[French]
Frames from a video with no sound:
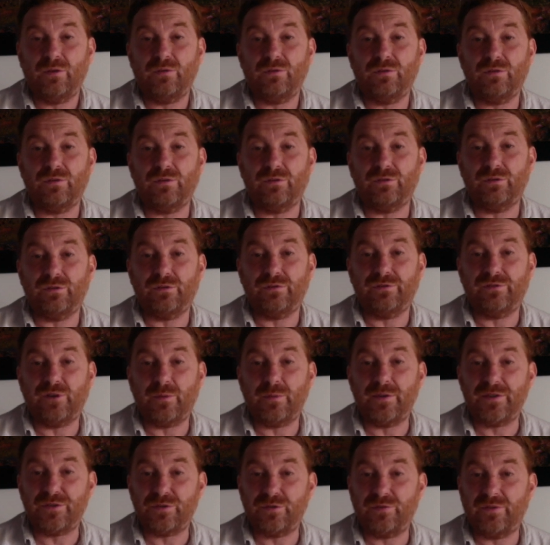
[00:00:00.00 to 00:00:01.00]
euh, de
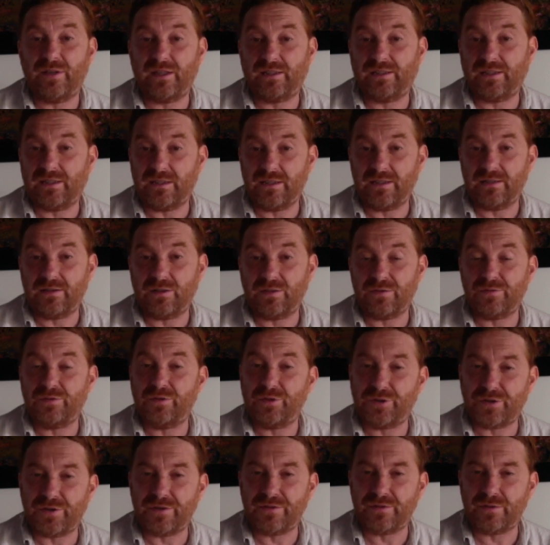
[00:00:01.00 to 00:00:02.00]
formation ouverte à distance
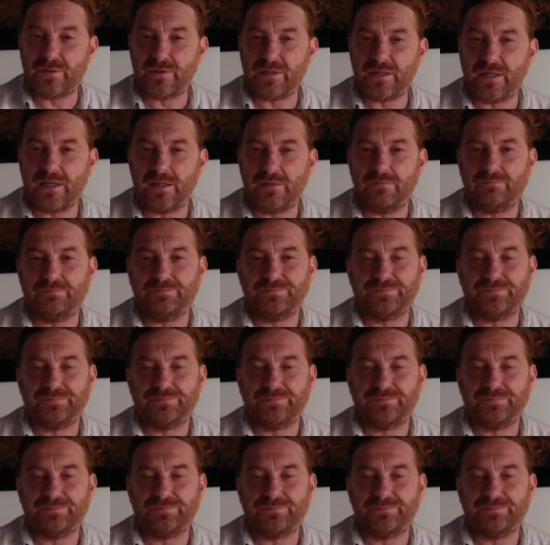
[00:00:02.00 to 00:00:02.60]
de champ social.